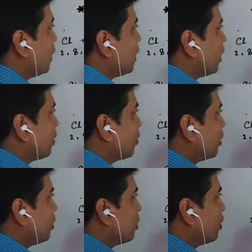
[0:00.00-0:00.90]
এই ক্লোরিন
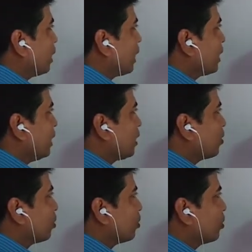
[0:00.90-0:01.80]
যখন একটি ইলেকট্রন
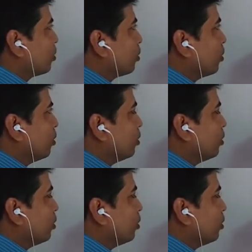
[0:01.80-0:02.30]
গ্রহণ করলো